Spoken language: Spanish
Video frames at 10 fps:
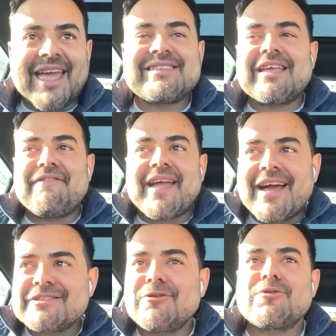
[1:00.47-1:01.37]
¿Qué
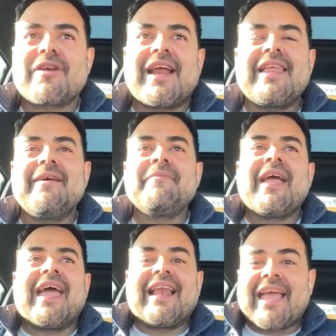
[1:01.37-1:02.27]
significa esto? Es un rally
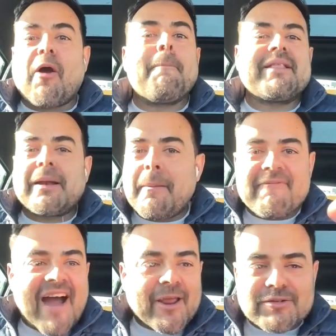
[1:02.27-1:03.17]
en el que compiten
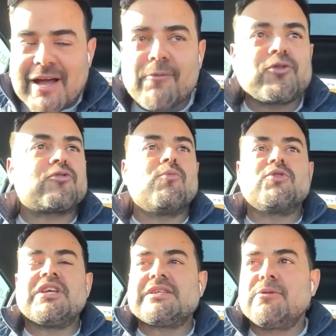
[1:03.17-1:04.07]
varios autos,
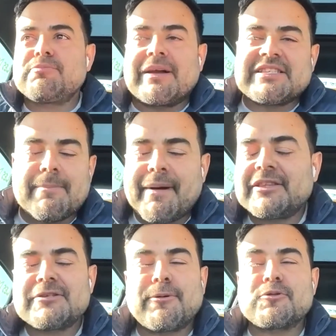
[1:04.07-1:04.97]
muchísimos
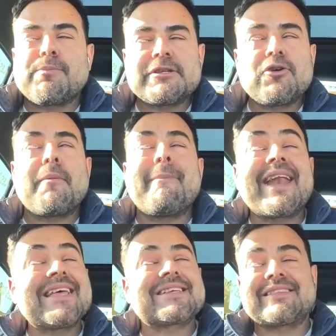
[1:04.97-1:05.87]
participantes, por supuesto, en
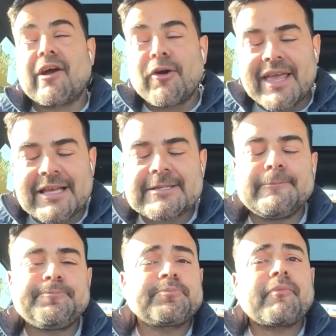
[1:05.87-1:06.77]
varias
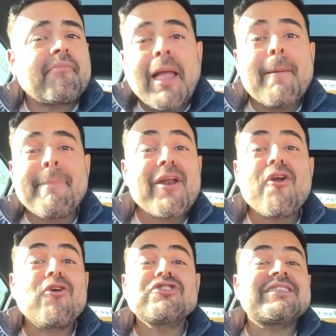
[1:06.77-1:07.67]
categorías,
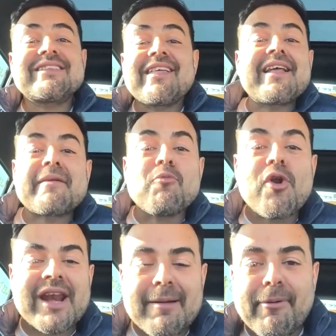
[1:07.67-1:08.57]
pero no se trata de ir
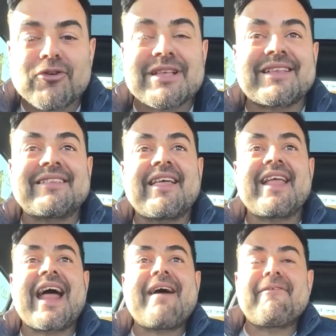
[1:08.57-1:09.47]
muy rápido, se trata
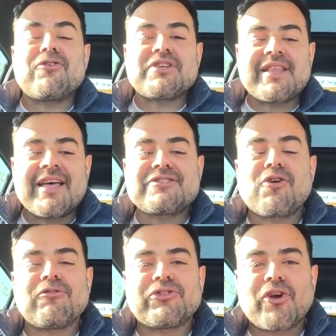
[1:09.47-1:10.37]
de ir a
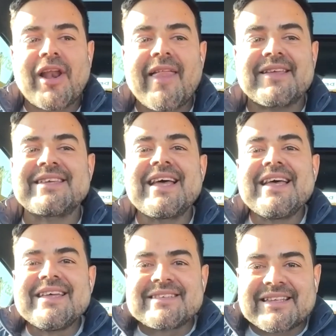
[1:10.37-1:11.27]
velocidades controladas.
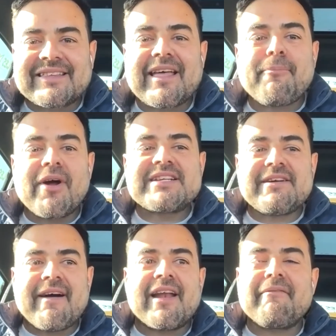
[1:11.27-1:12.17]
Se trata de poder
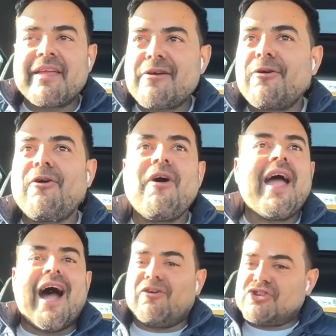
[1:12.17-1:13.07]
llevar el vehículo
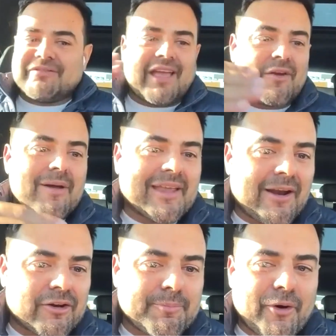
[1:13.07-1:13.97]
a 89
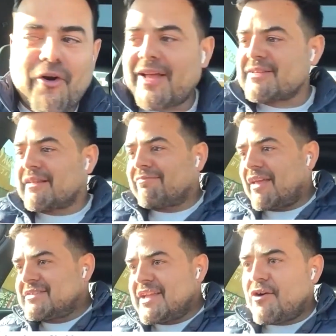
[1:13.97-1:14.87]
kilómetros por hora,
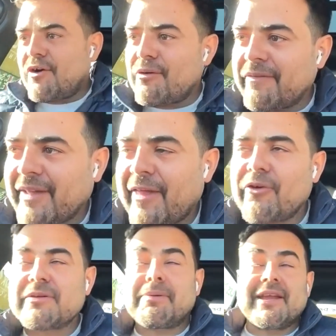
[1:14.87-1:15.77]
75,
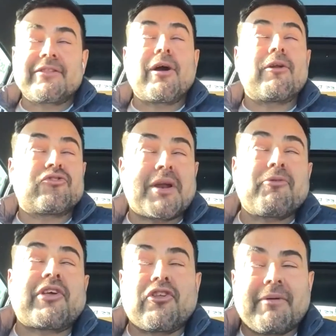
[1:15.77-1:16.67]
92, dependiendo de los
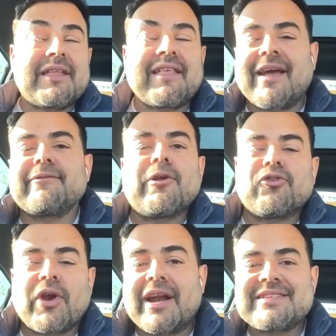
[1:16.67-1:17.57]
tramos que nos van indicando
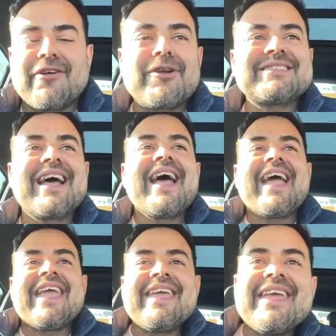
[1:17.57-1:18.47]
los organizadores.
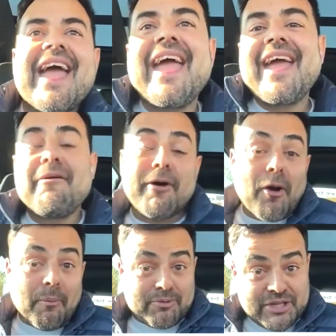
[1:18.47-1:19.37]
Y eh,
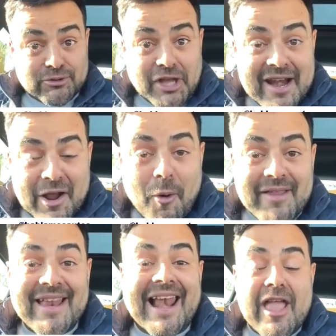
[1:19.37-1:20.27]
bueno, si ustedes
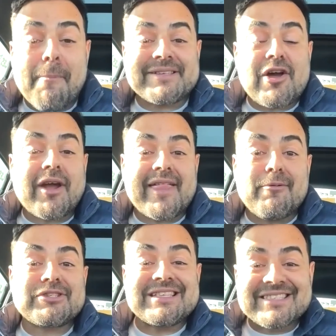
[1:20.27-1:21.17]
recuerdan, el año pasado
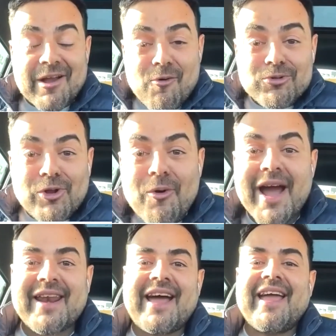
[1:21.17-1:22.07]
quedamos en segundo
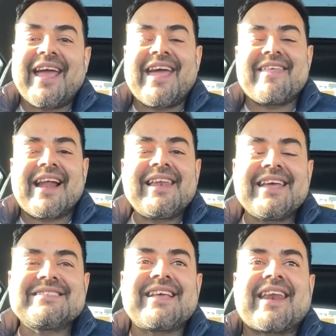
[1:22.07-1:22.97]
lugar eh,
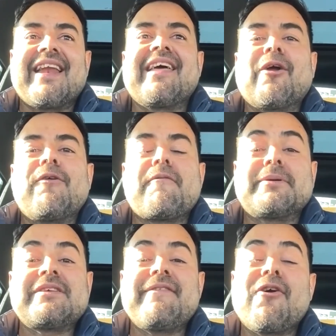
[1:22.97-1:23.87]
general de este rally del
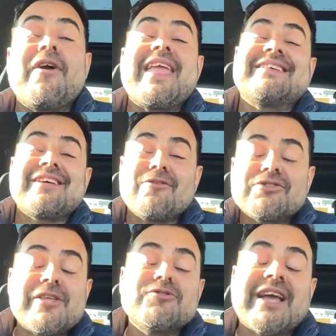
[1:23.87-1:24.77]
Golfo Pacífico y hace
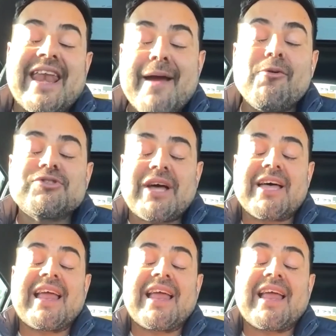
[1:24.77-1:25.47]
dos años ganamos